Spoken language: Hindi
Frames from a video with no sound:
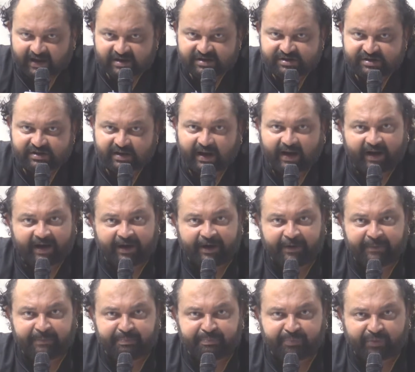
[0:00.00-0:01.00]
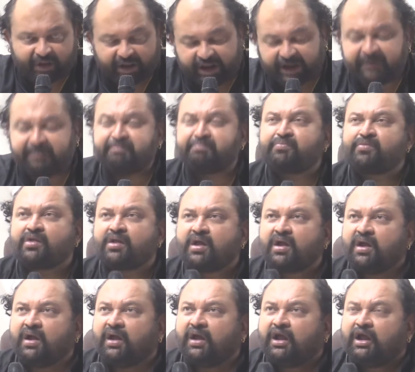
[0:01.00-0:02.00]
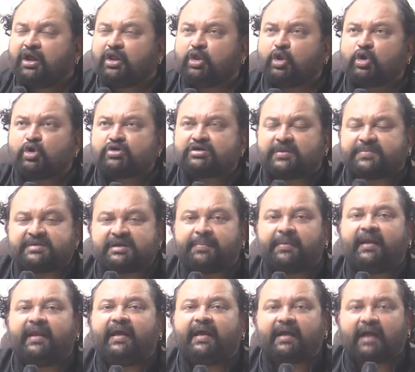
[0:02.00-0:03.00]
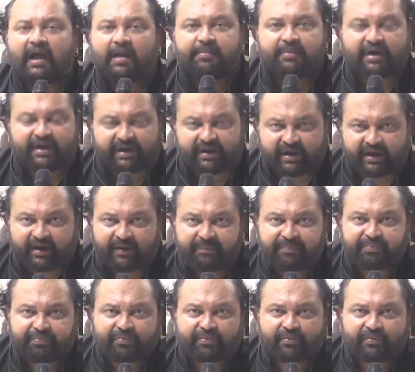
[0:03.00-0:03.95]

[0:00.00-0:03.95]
एस एंड ई तो सबसे पहले एक काम करिए